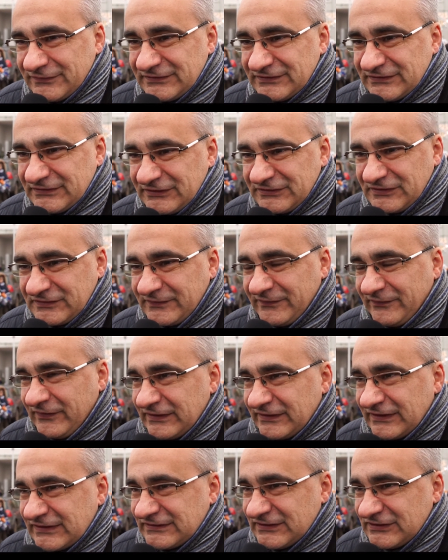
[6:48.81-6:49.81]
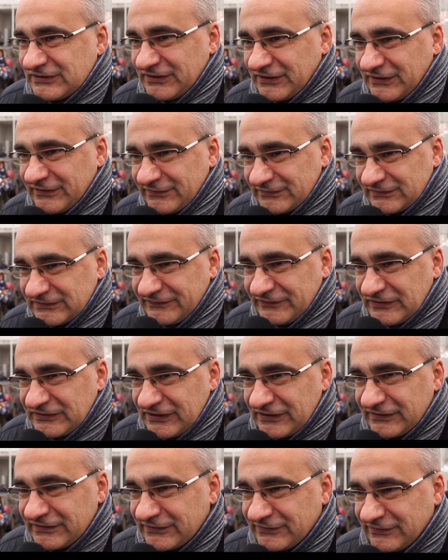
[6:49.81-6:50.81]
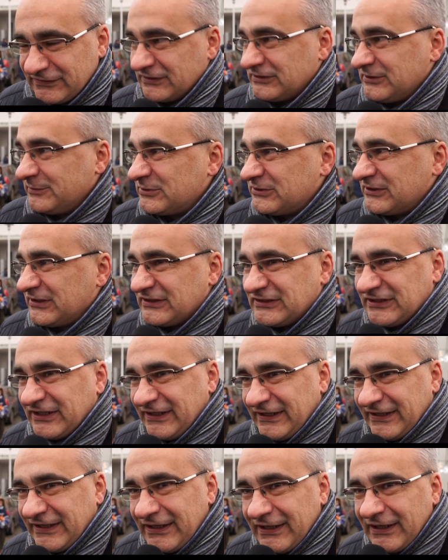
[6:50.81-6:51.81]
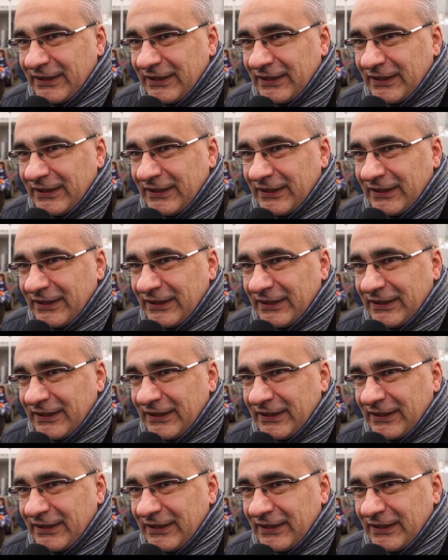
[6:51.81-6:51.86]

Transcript: Coś fantastycznego. Zwierzęta to nasi przyjaciele,